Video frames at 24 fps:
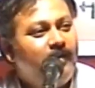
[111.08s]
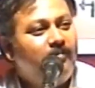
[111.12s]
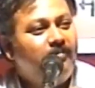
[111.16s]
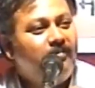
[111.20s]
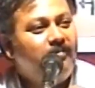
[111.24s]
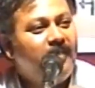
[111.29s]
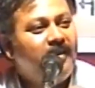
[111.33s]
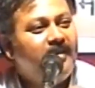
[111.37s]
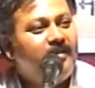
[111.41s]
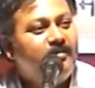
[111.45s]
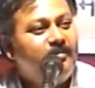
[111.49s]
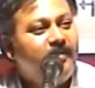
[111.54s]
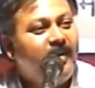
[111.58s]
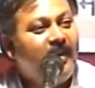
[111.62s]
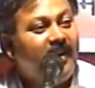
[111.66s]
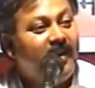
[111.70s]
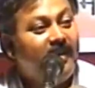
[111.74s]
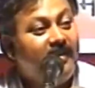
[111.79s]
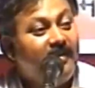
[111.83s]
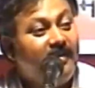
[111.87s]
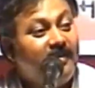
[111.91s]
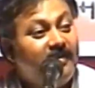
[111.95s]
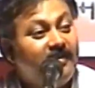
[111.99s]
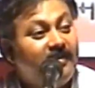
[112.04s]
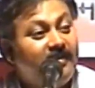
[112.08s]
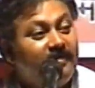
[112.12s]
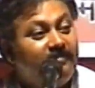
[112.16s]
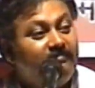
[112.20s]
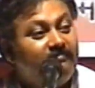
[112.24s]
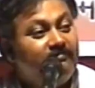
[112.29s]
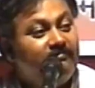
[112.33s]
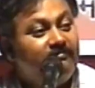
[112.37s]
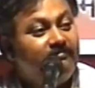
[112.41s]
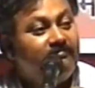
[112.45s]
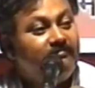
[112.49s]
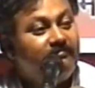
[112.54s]
मध मिला
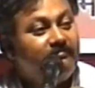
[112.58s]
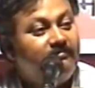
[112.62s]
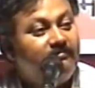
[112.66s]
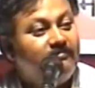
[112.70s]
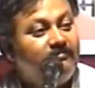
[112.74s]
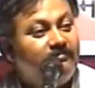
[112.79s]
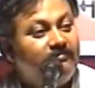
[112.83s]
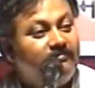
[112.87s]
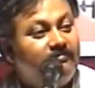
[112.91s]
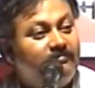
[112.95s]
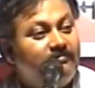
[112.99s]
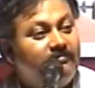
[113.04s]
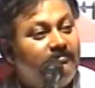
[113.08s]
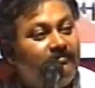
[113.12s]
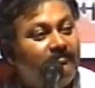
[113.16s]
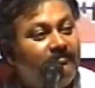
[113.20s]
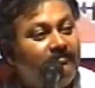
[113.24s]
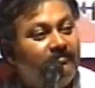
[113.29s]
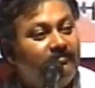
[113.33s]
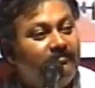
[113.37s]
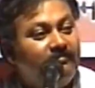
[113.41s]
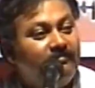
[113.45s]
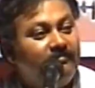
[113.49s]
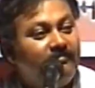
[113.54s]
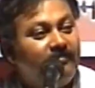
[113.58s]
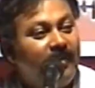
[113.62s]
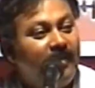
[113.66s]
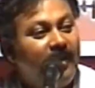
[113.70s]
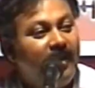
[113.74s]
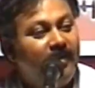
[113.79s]
दीजिए